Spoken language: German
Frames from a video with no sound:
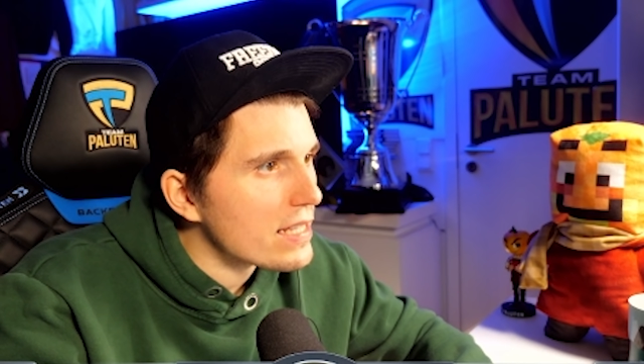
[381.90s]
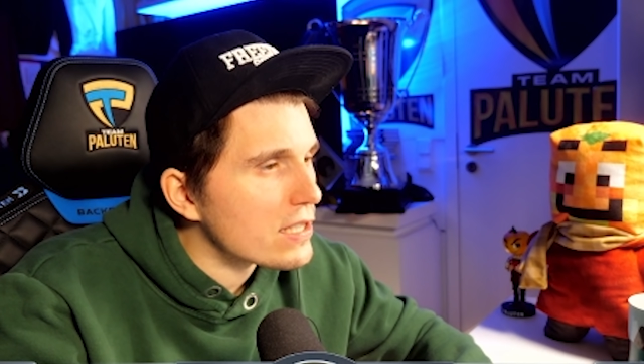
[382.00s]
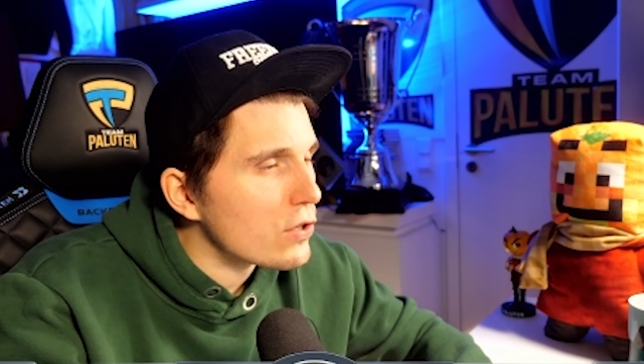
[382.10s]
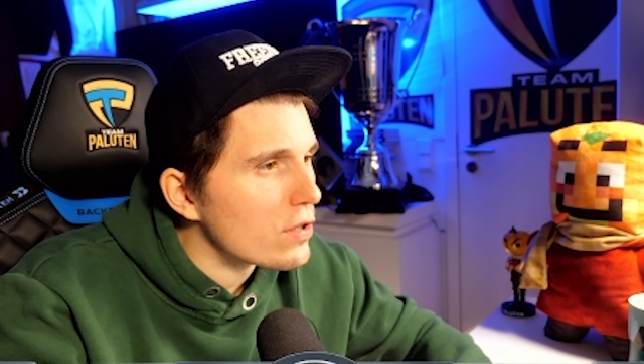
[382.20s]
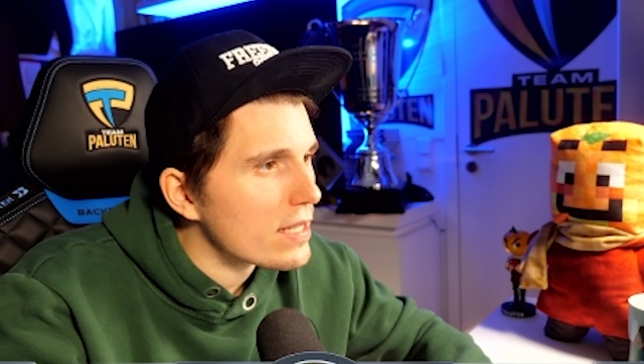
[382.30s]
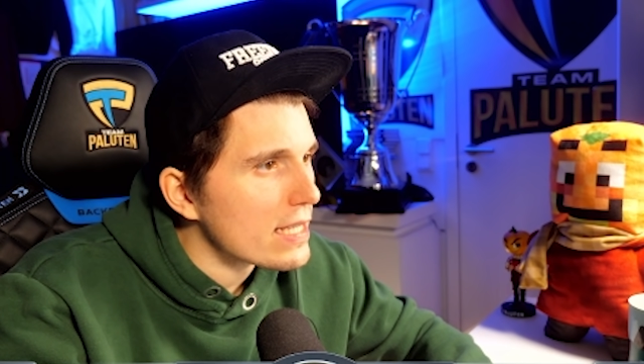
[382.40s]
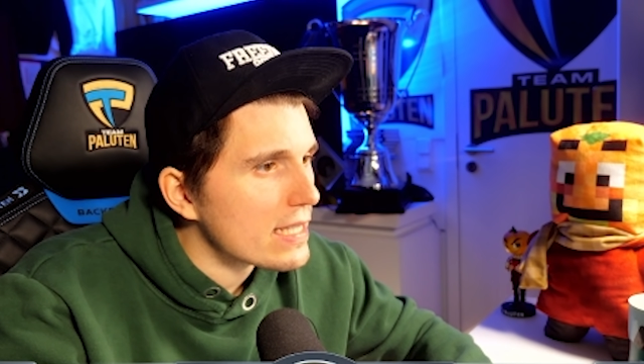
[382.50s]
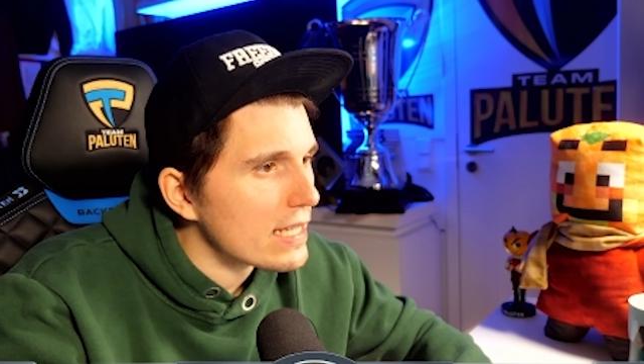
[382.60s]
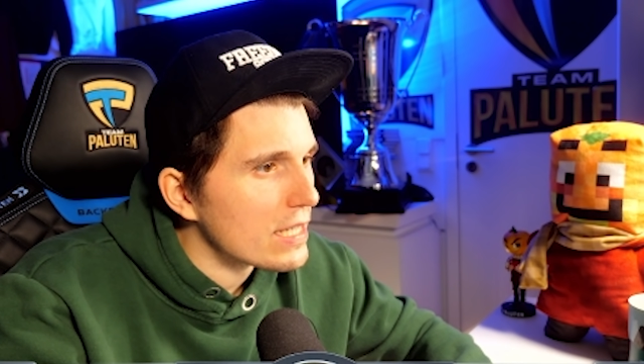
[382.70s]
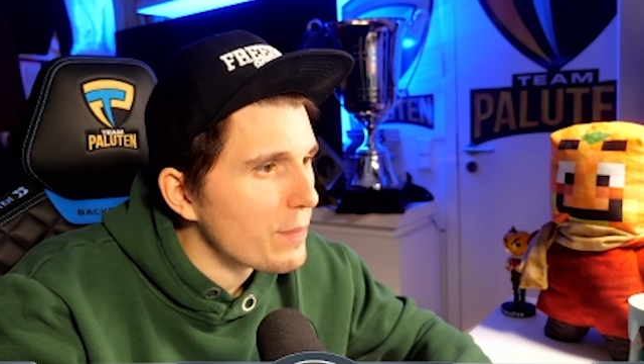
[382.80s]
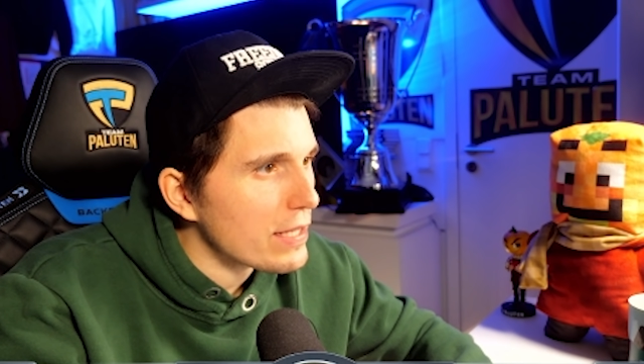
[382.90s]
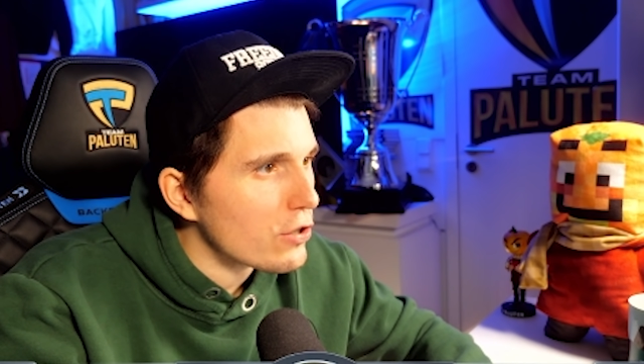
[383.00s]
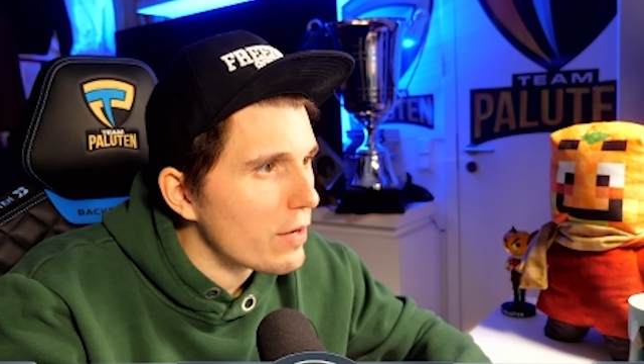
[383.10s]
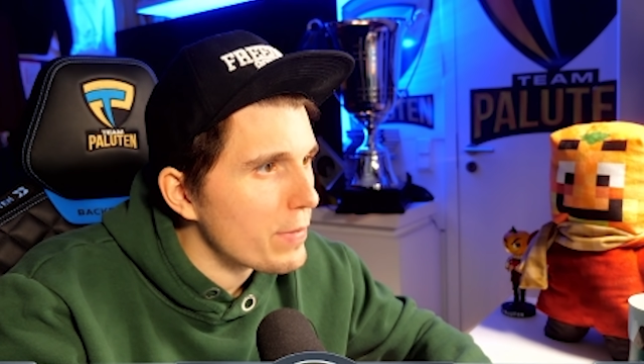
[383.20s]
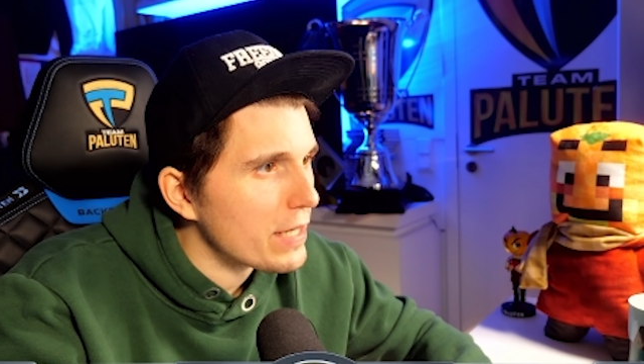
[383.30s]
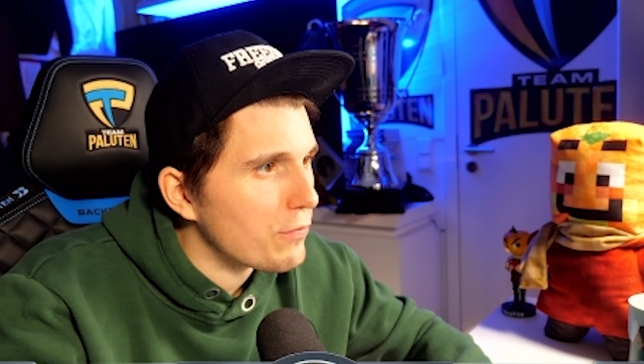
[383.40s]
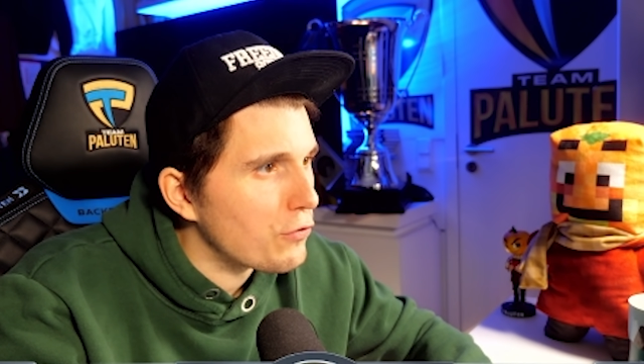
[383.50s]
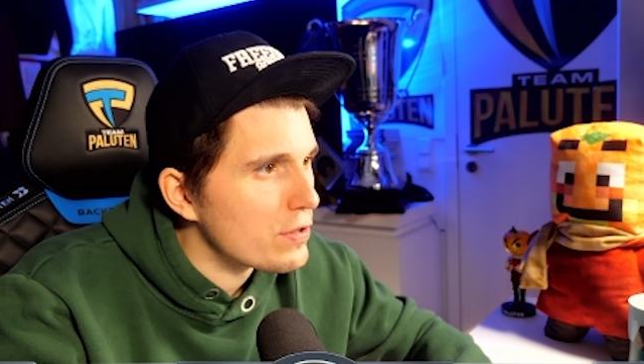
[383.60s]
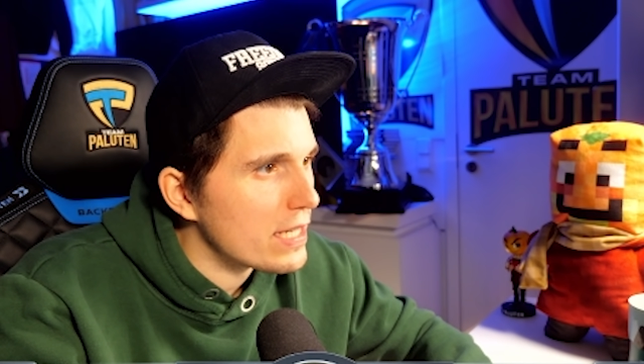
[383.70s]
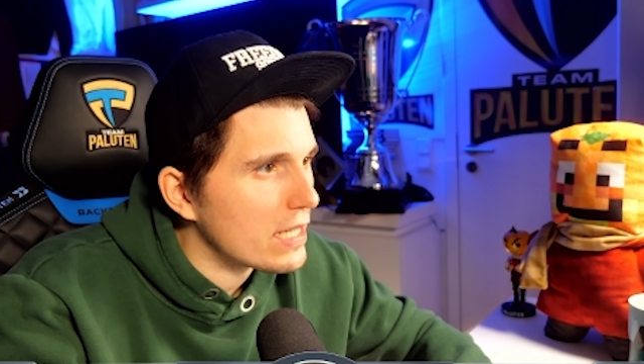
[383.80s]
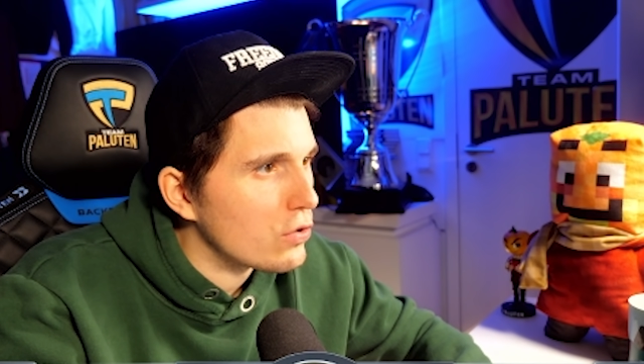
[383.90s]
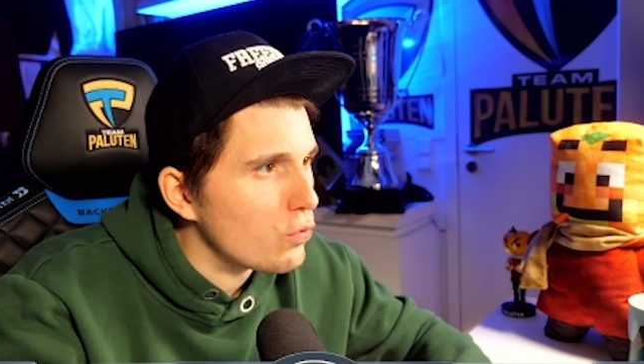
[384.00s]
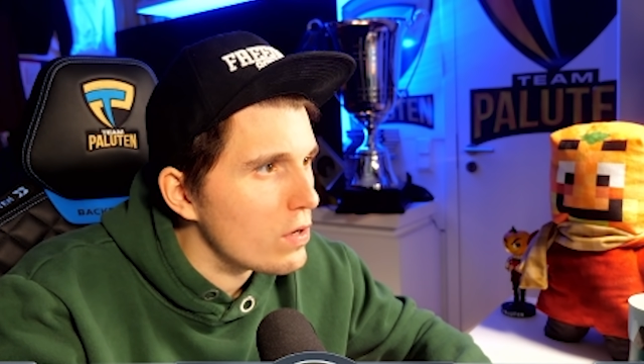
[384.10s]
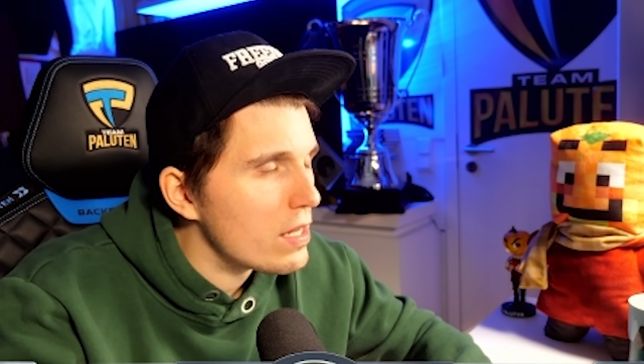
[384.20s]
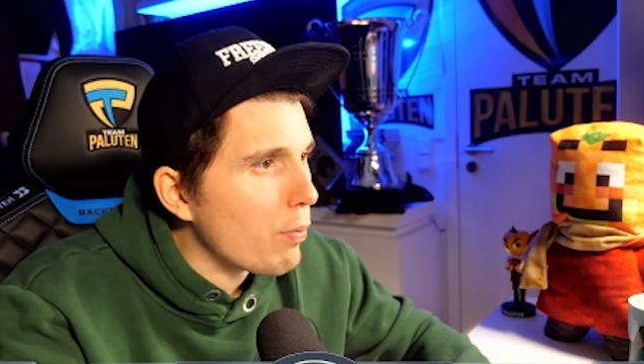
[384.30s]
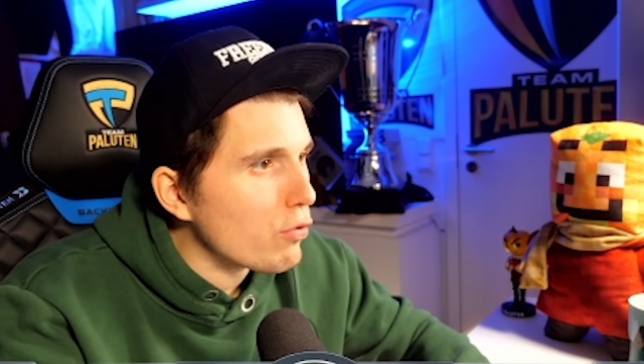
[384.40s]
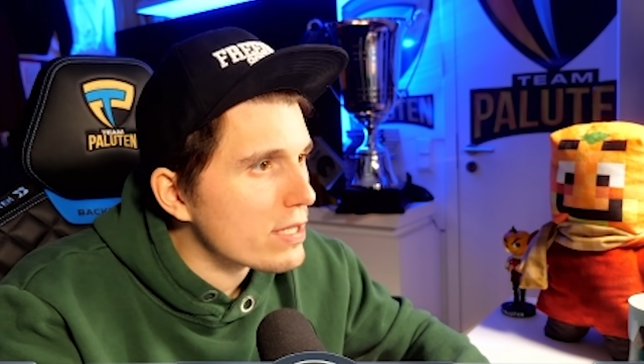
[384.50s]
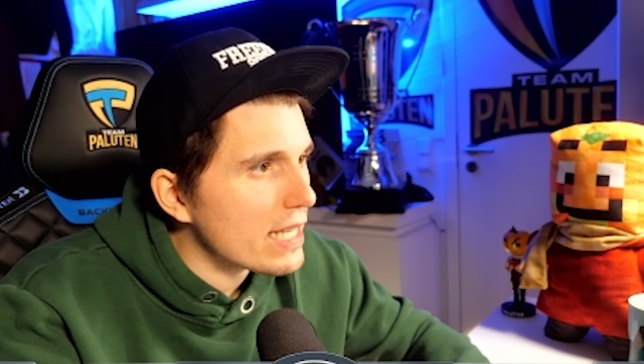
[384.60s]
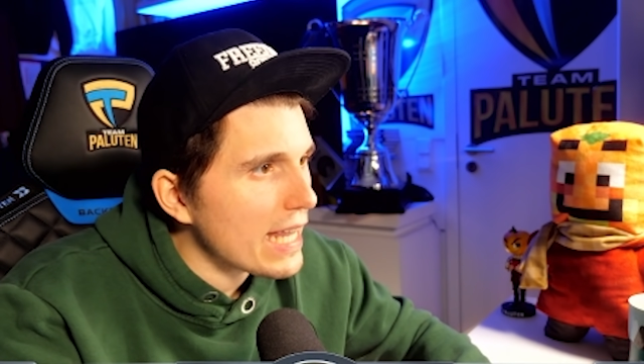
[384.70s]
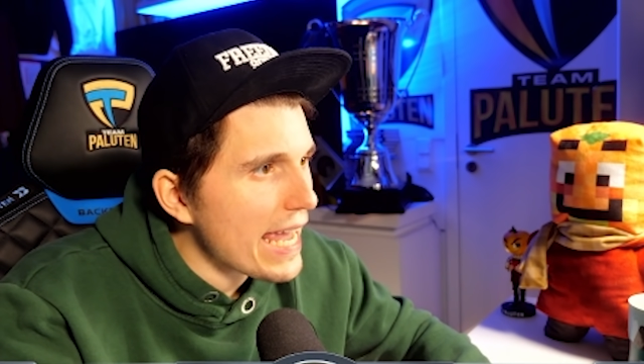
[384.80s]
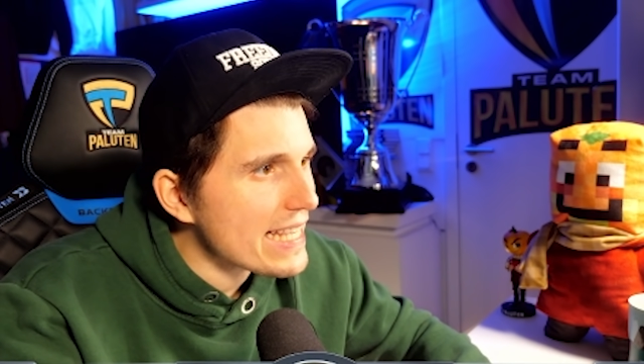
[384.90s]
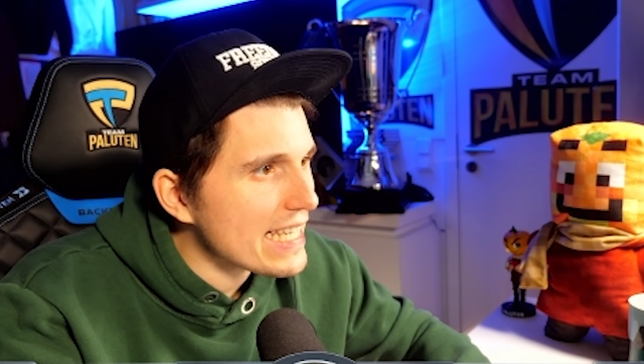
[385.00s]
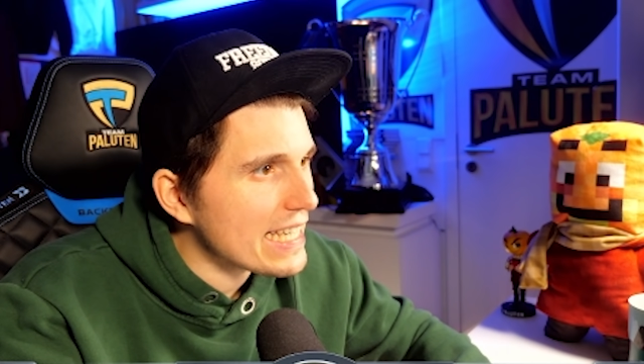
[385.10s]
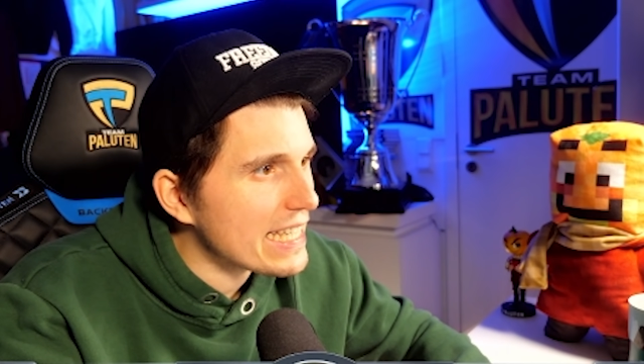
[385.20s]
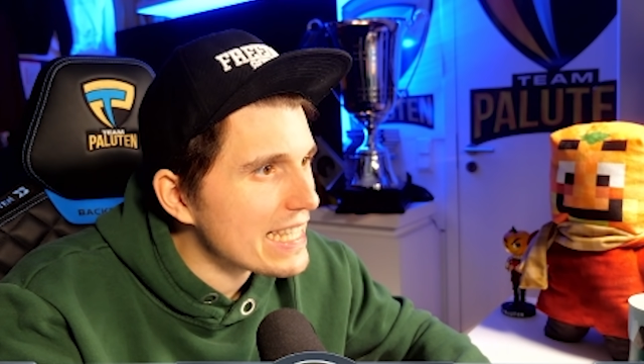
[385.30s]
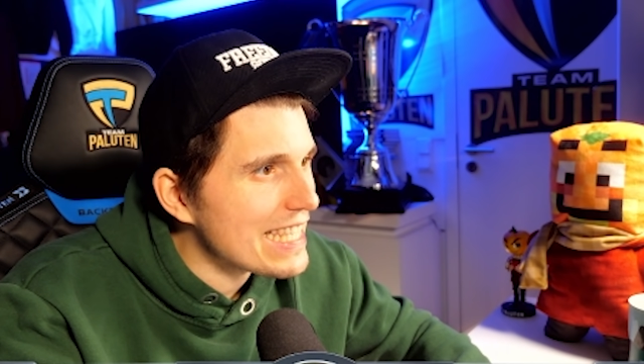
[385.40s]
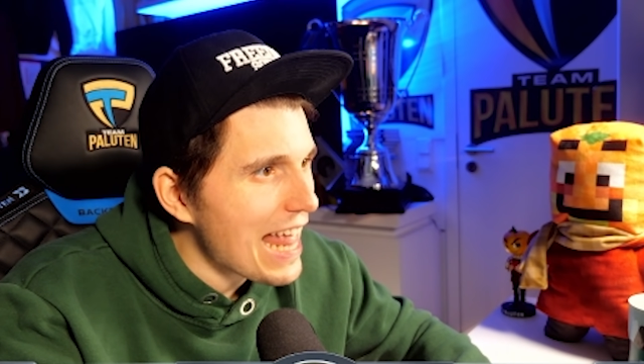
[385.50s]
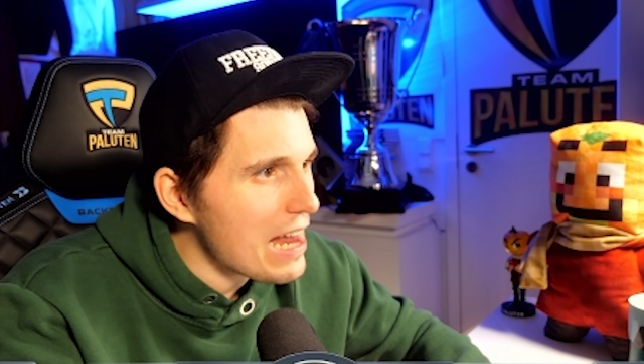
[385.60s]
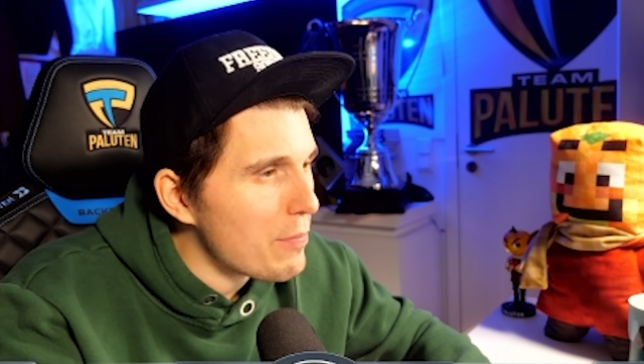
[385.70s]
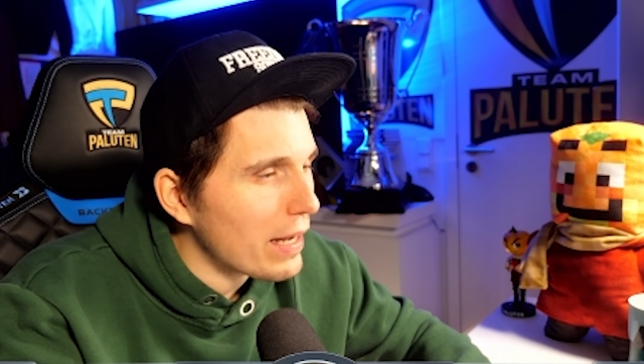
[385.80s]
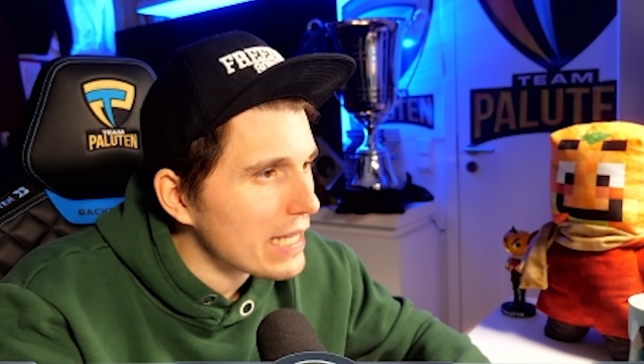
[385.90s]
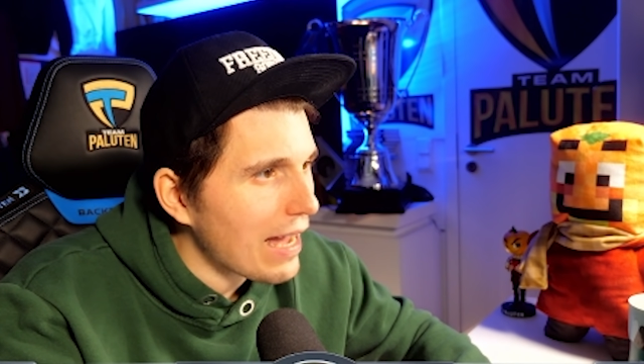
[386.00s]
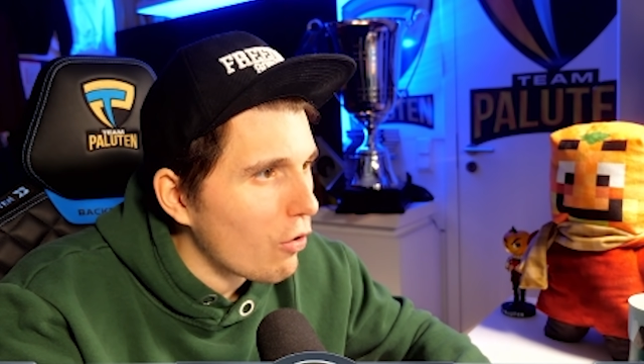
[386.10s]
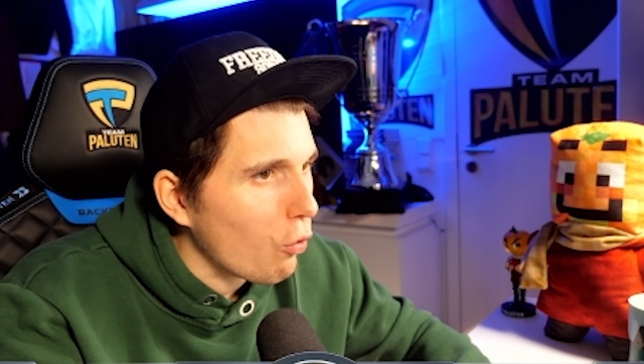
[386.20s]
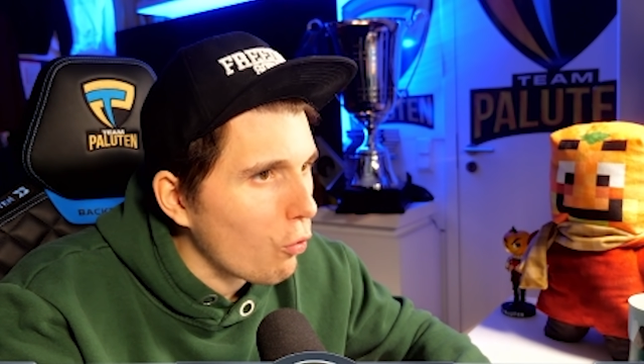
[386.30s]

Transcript: er zündet das Ding nicht mehr, sondern mit dem Physiktool boostet er sich selber nach